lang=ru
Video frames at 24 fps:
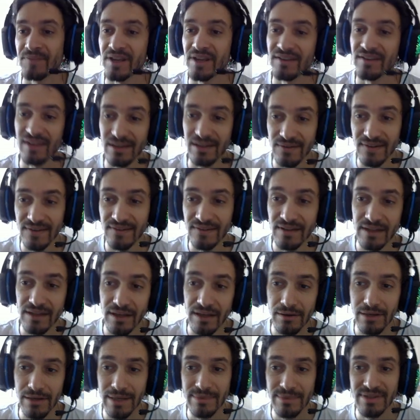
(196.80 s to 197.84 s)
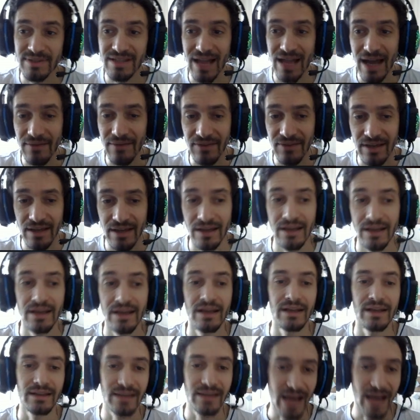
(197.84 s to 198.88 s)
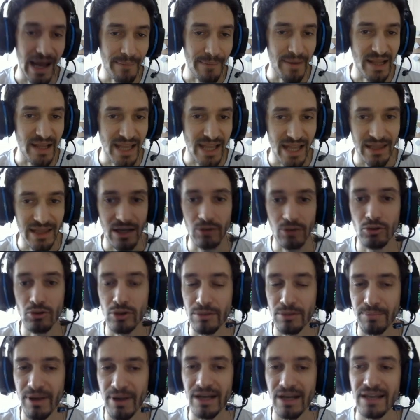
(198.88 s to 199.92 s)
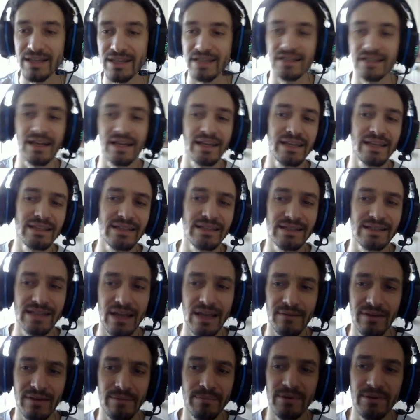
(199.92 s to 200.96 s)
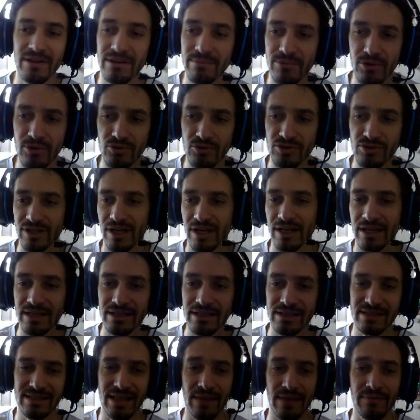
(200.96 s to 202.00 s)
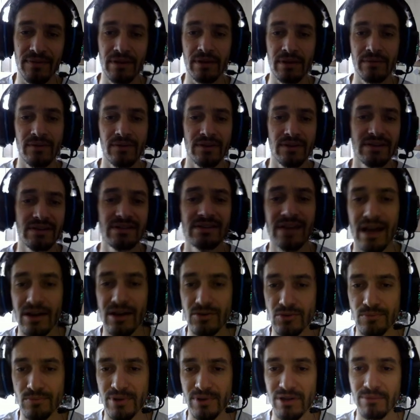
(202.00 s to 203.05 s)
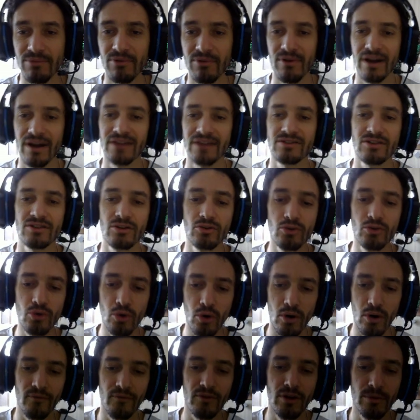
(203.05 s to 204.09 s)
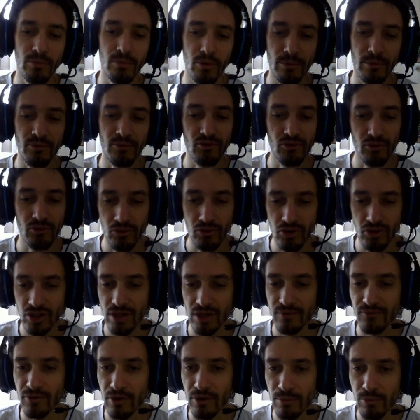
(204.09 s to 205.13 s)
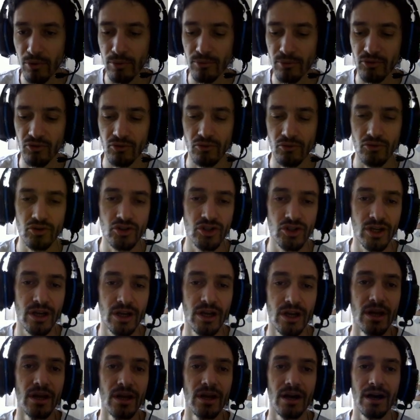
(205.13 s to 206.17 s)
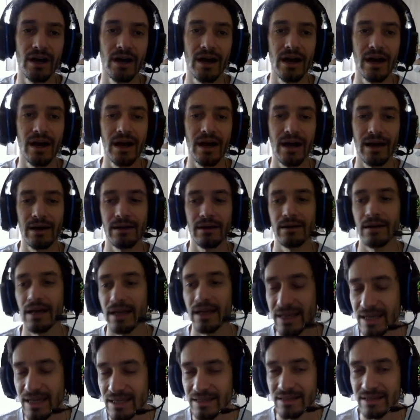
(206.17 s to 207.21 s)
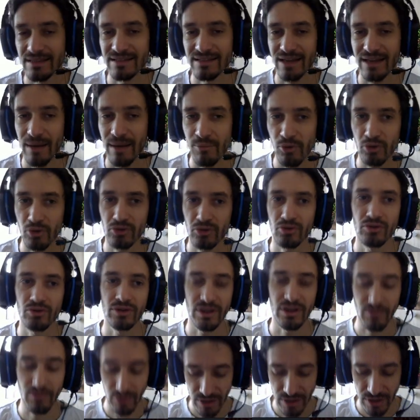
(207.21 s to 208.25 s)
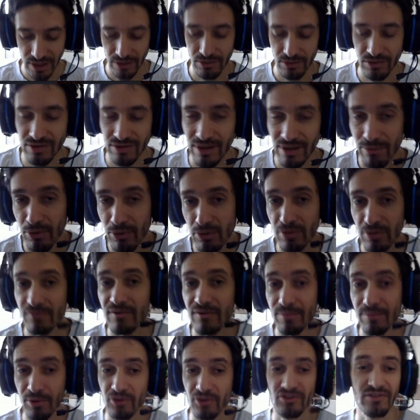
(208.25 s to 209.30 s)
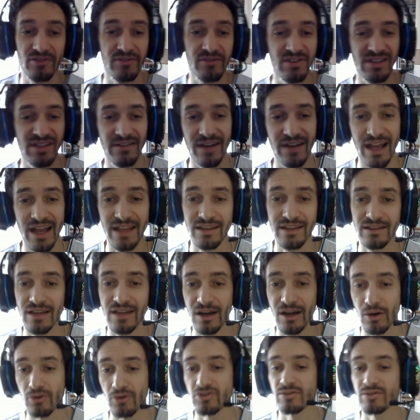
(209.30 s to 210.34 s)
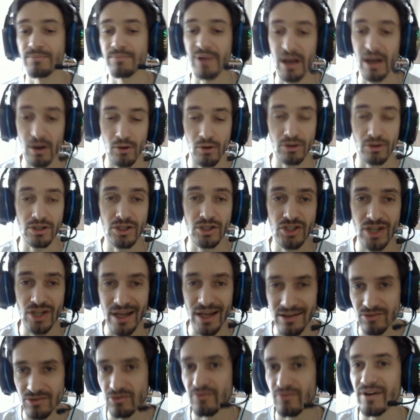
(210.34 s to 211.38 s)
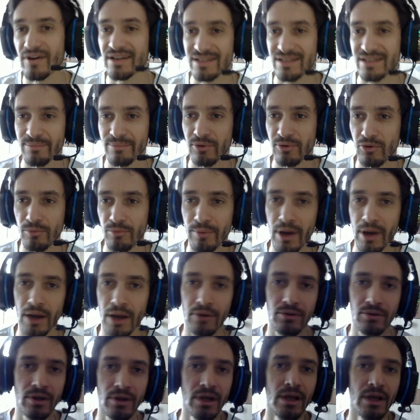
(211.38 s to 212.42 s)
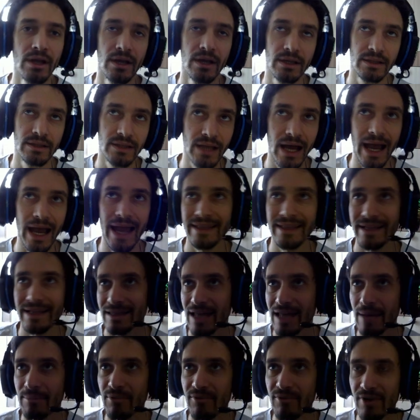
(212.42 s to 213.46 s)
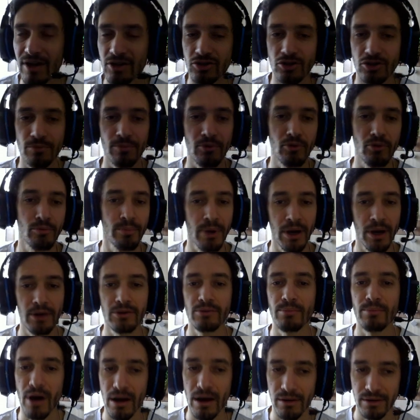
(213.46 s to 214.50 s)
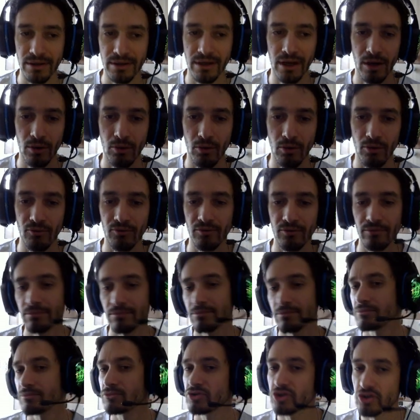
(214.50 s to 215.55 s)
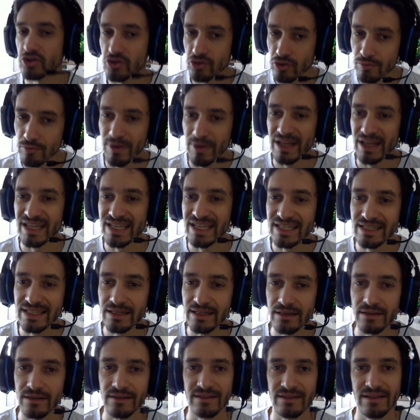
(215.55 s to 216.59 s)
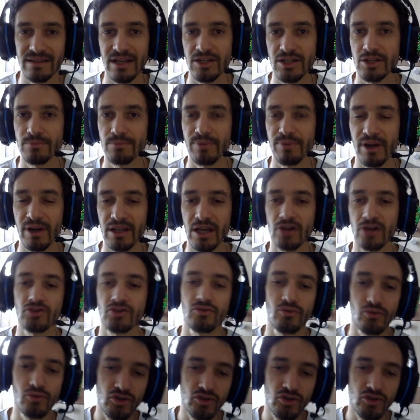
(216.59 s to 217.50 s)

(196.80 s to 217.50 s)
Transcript: Соответственно, делаем ставки. Да, понятно, кто-то пролетит. Какие-то ставки перебьются, какие-то ставки, как видите, сразу перебиваются. Но в любом случае, в любом случае, а, какие-то сработают. И вот те, кто сработал, вы просто выставляете дороже. Проходит час, у вас их покупают. Да, иногда бывает, что покупают мало игроков чуть-чуть понизьте, значит, продажу.